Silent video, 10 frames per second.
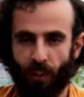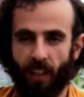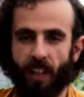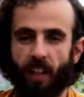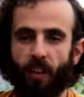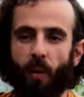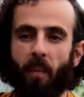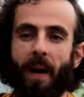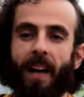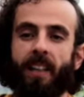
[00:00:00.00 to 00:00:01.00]
Cinco
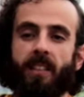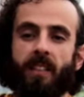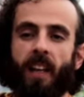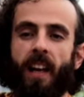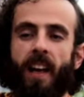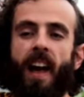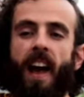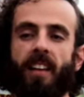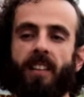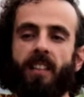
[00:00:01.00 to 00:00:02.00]
más
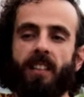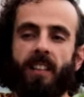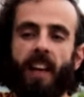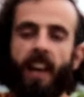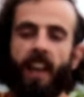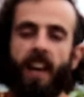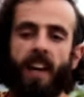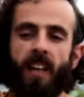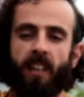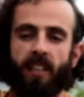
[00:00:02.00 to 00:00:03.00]
antes de
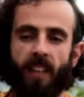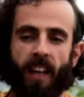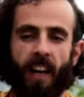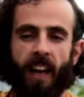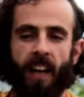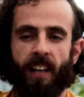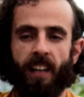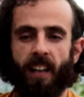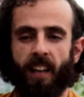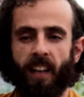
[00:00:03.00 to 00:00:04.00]
exhalar
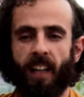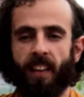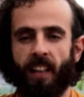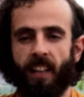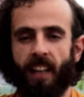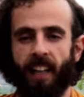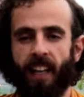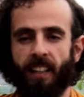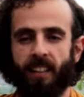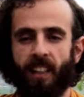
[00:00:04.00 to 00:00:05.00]
y retener
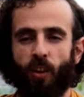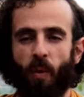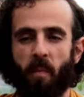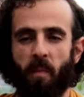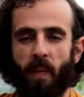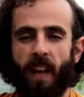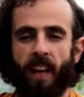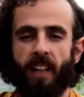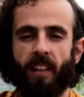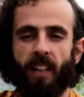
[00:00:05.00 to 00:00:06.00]
casi
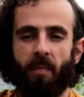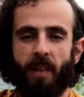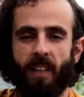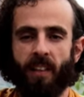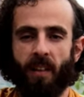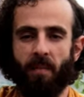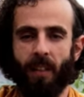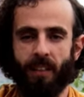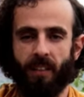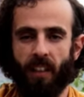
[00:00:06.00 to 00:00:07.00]
completamente en
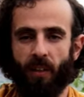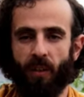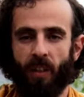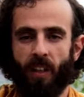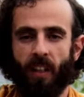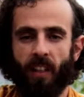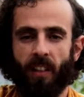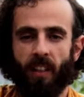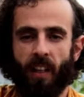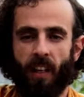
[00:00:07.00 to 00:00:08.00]
vacío.
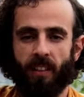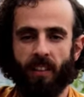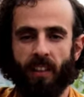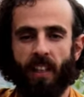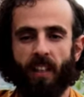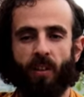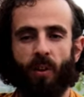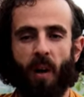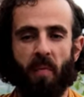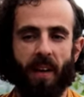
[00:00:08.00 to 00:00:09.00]

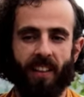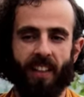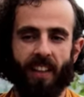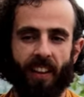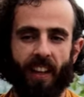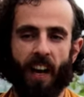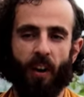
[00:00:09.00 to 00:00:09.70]
Cinco a partir de